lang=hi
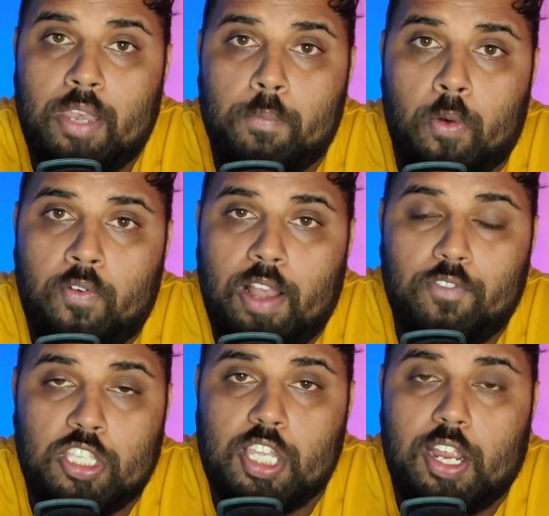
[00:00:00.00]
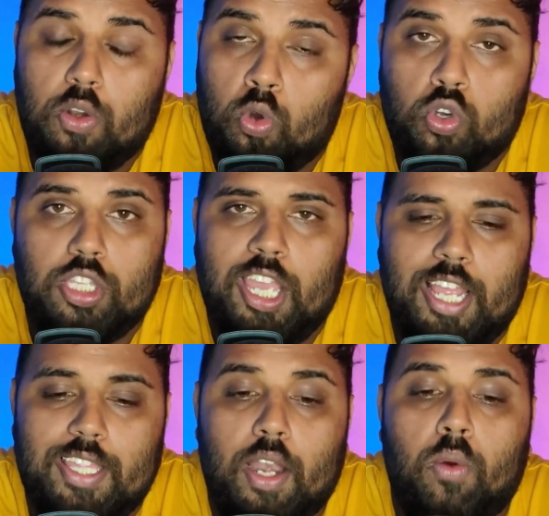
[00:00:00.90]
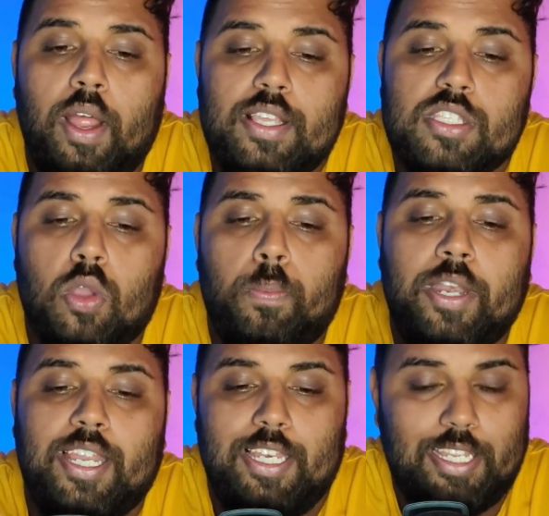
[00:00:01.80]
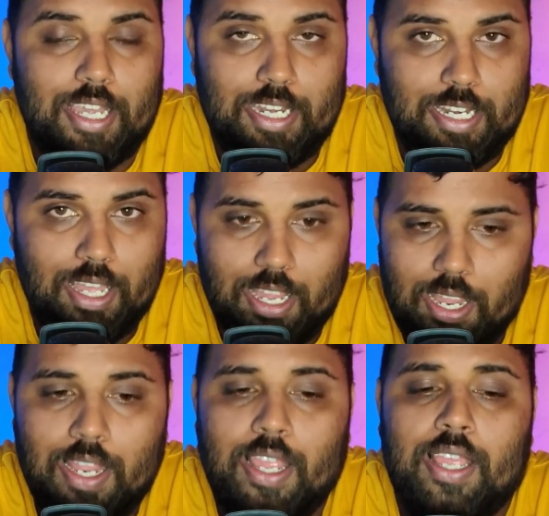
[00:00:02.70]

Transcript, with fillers: मेरी प्रोफाइल पिक्चर का लोगो दिखाई दे रहा होगा इसके ऊपर क्लिक कर लेना है